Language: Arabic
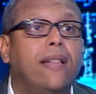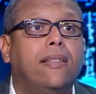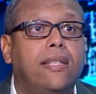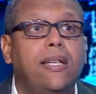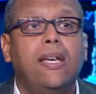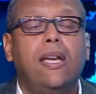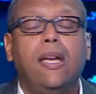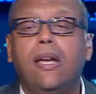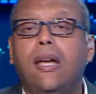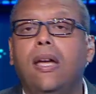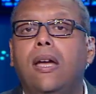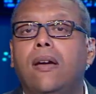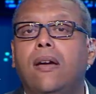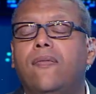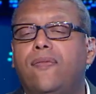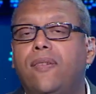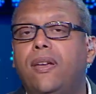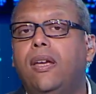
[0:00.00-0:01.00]

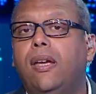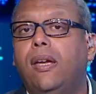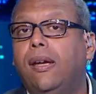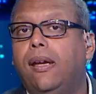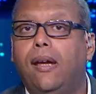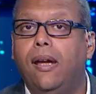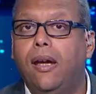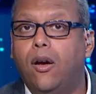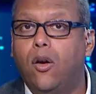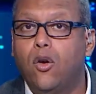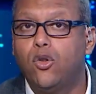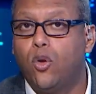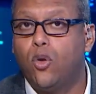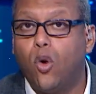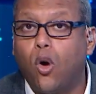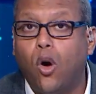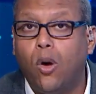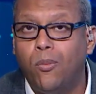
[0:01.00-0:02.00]
دي في جزر
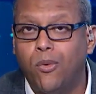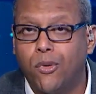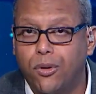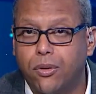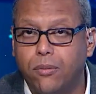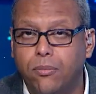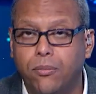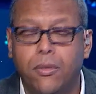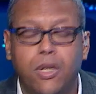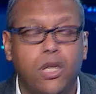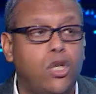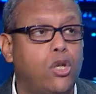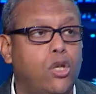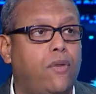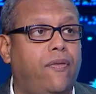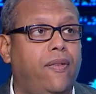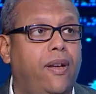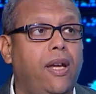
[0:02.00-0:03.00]
القمر مش
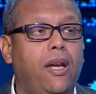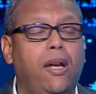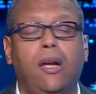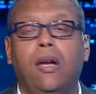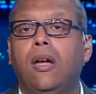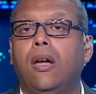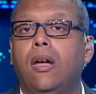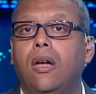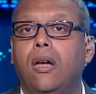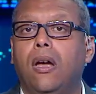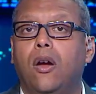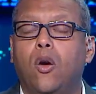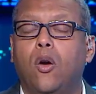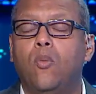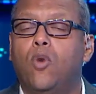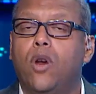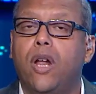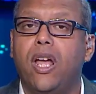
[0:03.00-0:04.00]
في
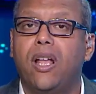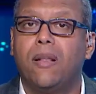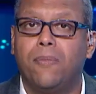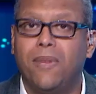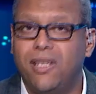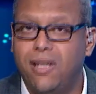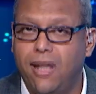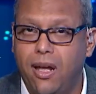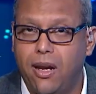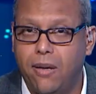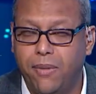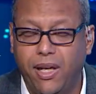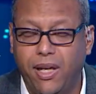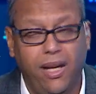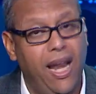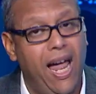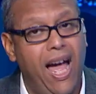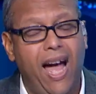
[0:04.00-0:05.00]
جمهورية مصر العربية
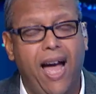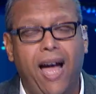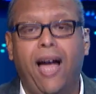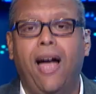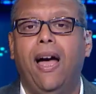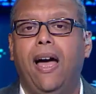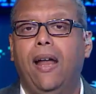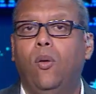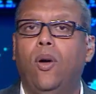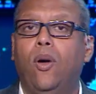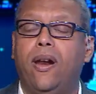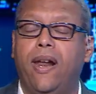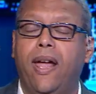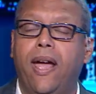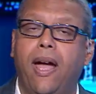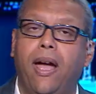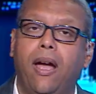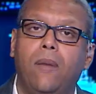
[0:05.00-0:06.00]
لا
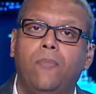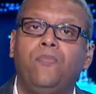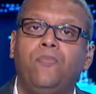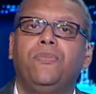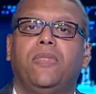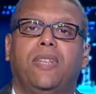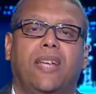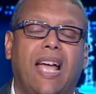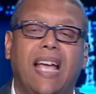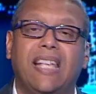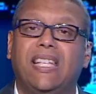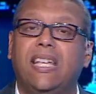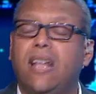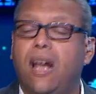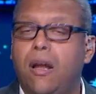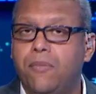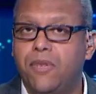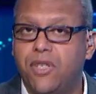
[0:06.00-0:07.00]
الوراق
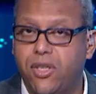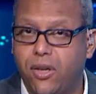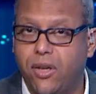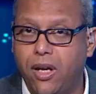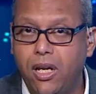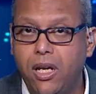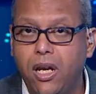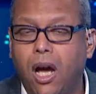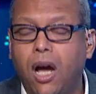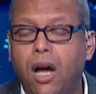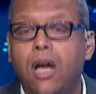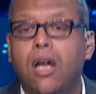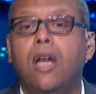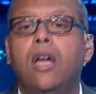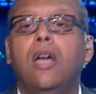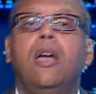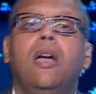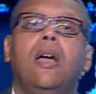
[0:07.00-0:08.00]
جزيرة مصرية
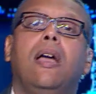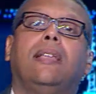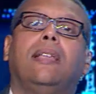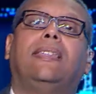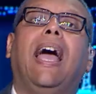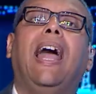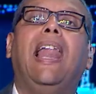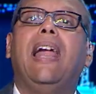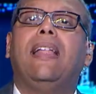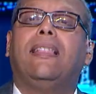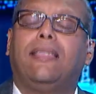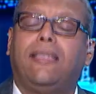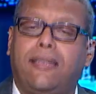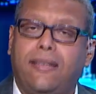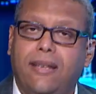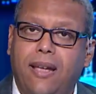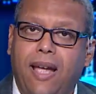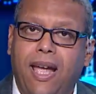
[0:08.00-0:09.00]
تلت
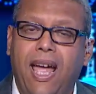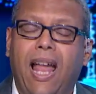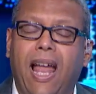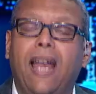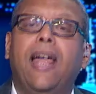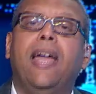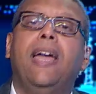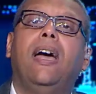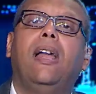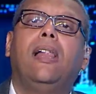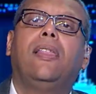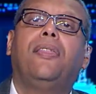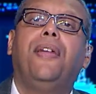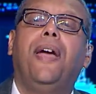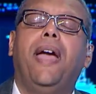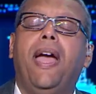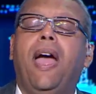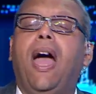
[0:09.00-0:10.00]
هي هي
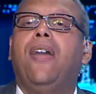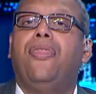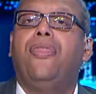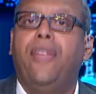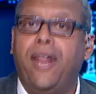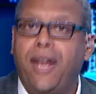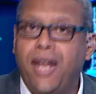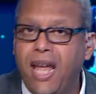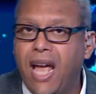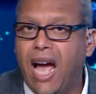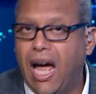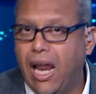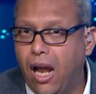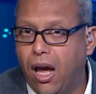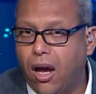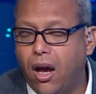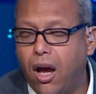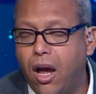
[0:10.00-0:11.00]
الثانيه
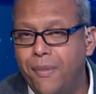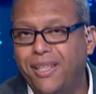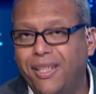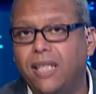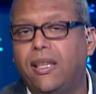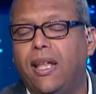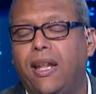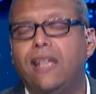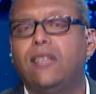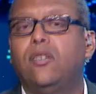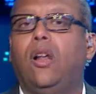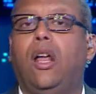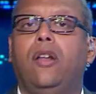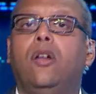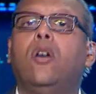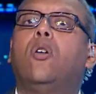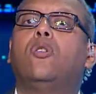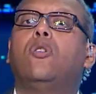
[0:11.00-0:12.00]
على قائمه التنازل
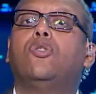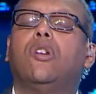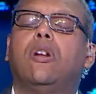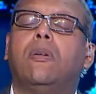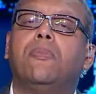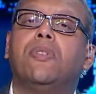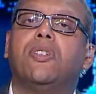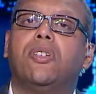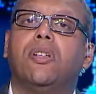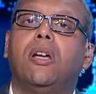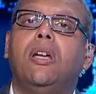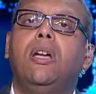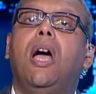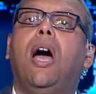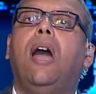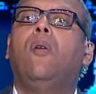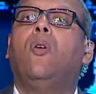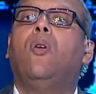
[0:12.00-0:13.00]
عن الجزر
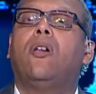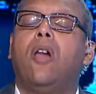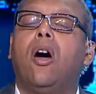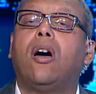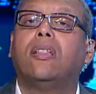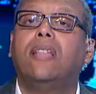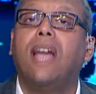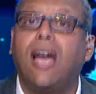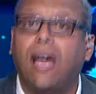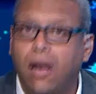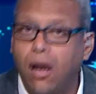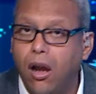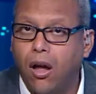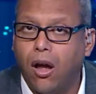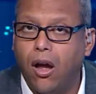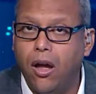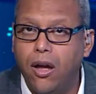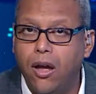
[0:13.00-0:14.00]
المصريه الوراق داخل
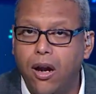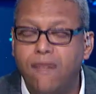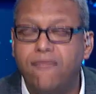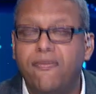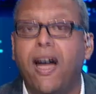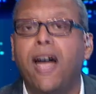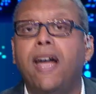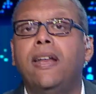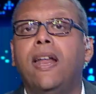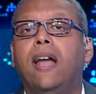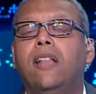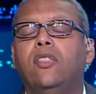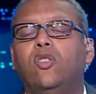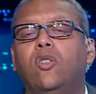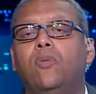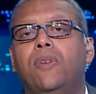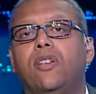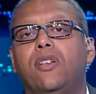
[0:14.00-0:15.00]
القاهره فاين
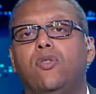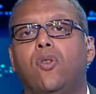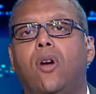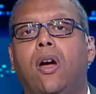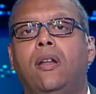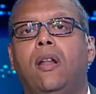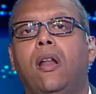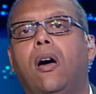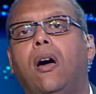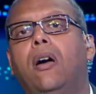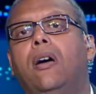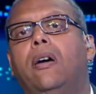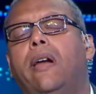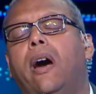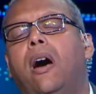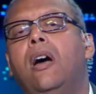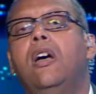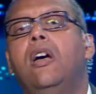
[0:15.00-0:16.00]
انتم يا سكان
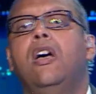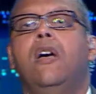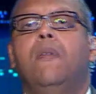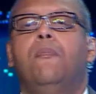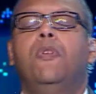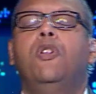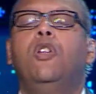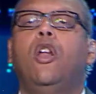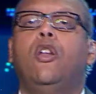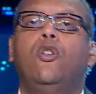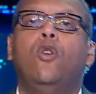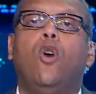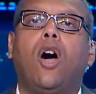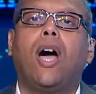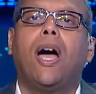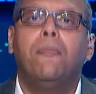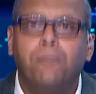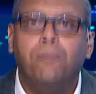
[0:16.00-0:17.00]
القاهره من
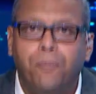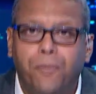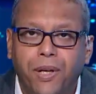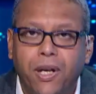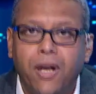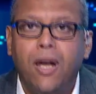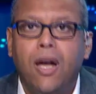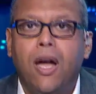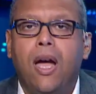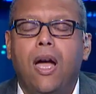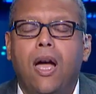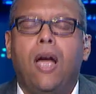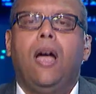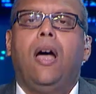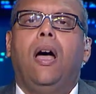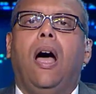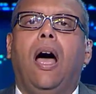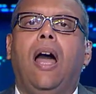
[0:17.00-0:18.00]
النخب
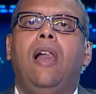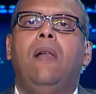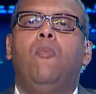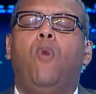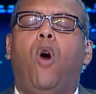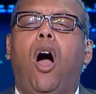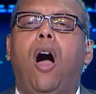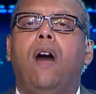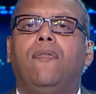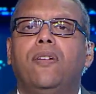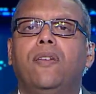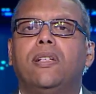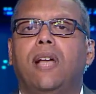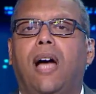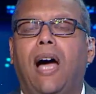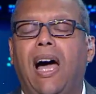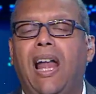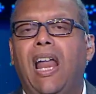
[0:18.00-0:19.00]

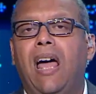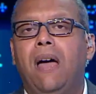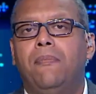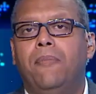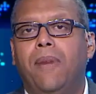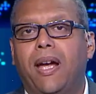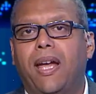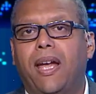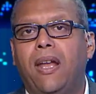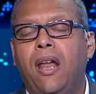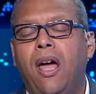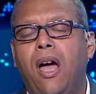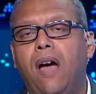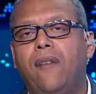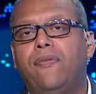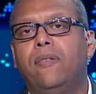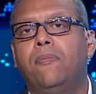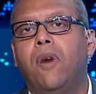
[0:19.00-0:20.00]
المحافظه على
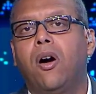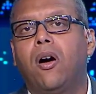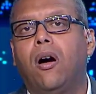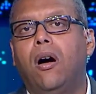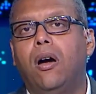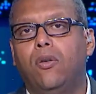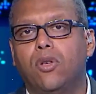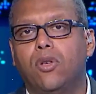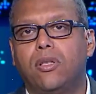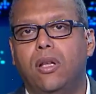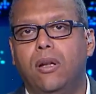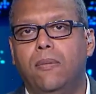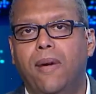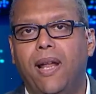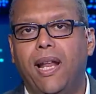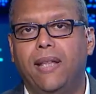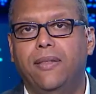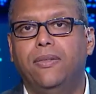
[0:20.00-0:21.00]
اماكنها في مقاهي وسط
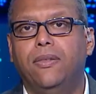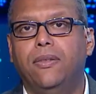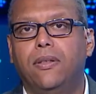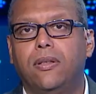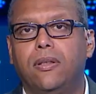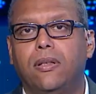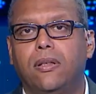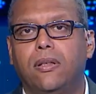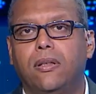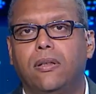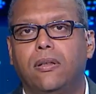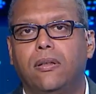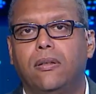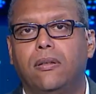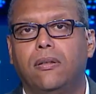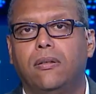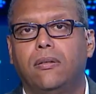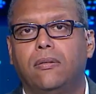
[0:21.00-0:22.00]
البلد
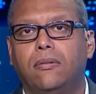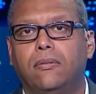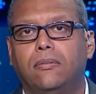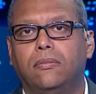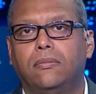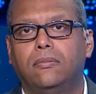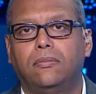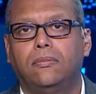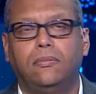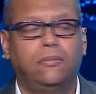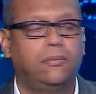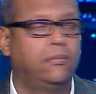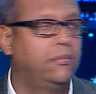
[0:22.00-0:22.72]
طيب